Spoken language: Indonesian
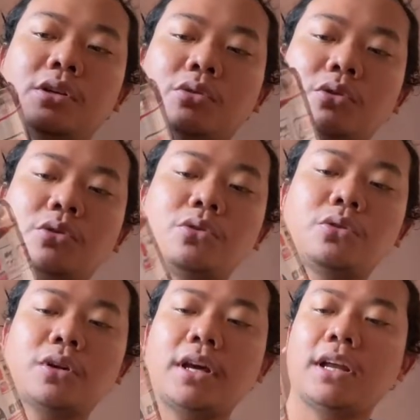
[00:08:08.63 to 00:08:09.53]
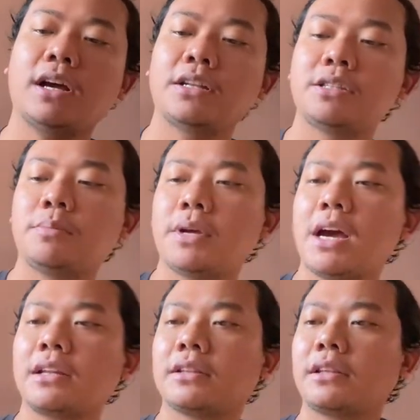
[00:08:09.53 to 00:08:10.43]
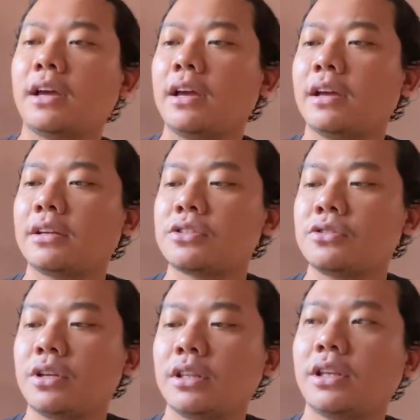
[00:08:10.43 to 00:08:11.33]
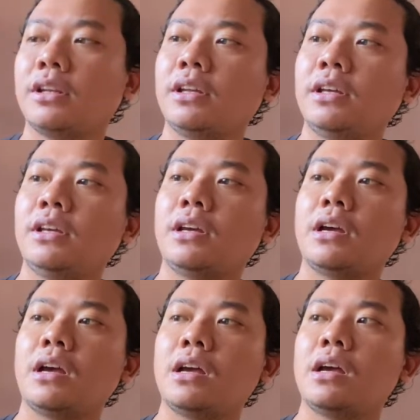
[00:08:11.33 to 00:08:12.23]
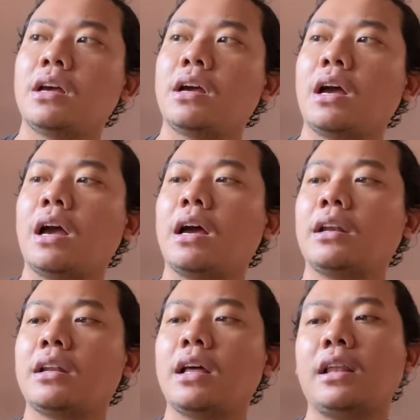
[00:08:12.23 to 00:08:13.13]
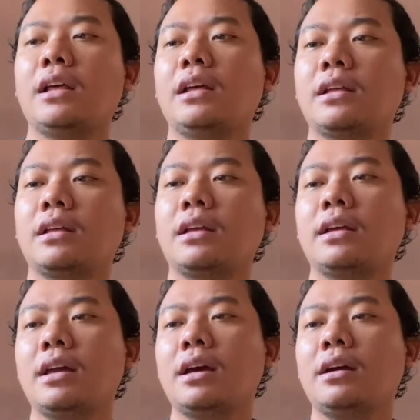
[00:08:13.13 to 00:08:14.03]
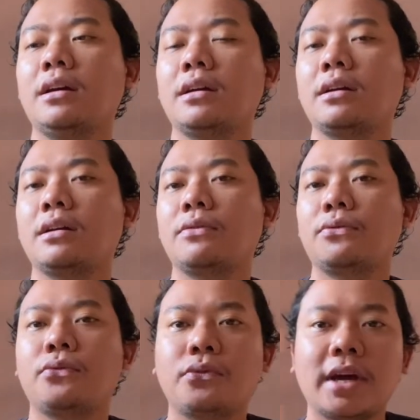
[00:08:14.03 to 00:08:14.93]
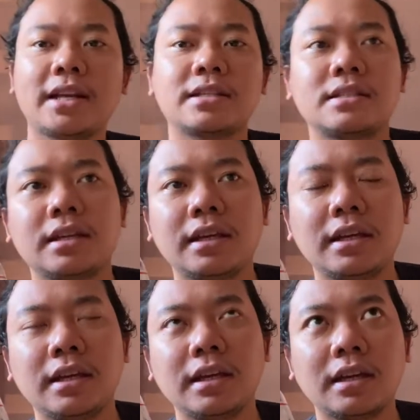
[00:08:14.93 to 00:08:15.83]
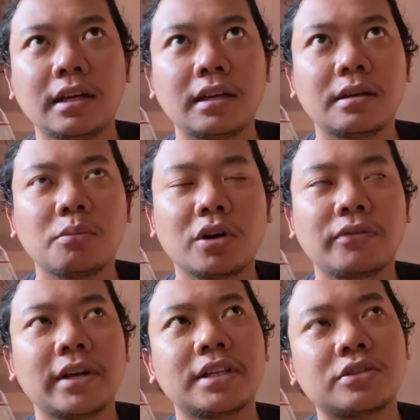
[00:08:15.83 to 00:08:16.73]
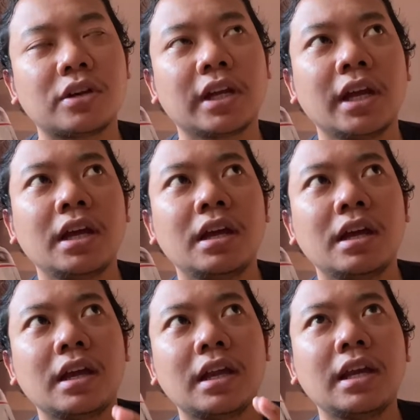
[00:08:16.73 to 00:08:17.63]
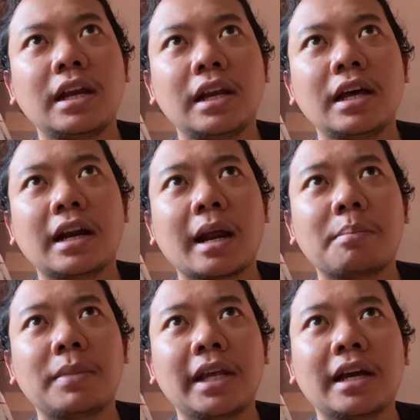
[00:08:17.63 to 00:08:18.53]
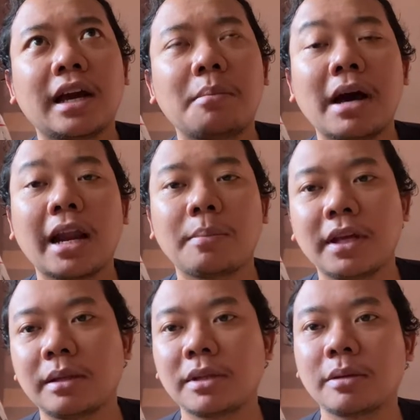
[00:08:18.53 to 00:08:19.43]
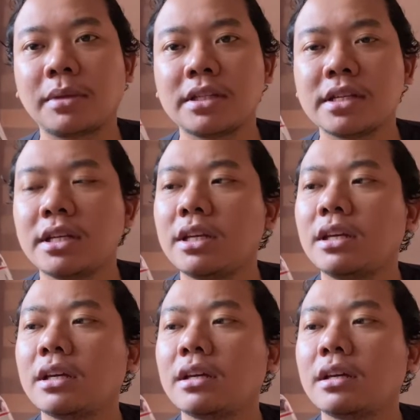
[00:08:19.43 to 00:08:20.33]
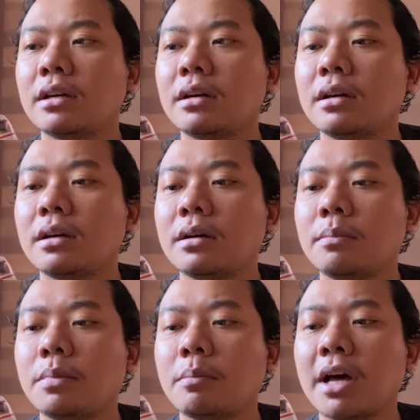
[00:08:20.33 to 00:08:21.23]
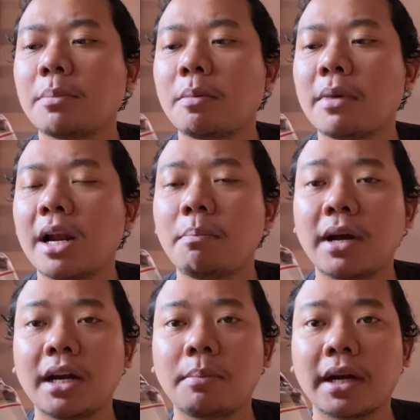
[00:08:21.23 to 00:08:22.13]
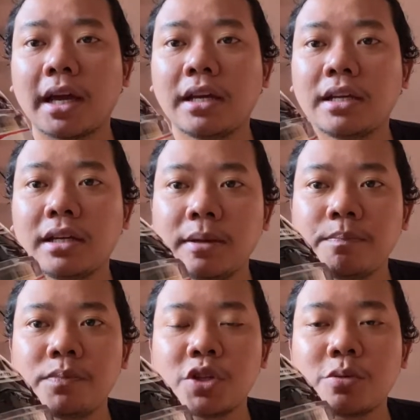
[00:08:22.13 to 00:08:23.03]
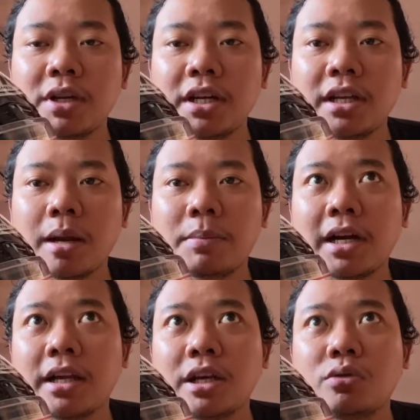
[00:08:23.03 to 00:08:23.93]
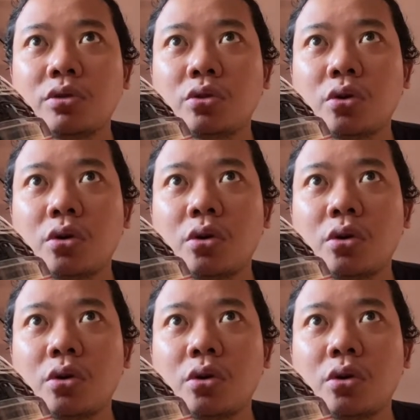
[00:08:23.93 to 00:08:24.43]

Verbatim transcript: untuk NHK GPR Tech Street ini adalah yang versi bukan versi sorry ini adalah replika balap ya teman-teman. Jadi pembalap-pembalap pada pakai ini. Cuman ini replikanya untuk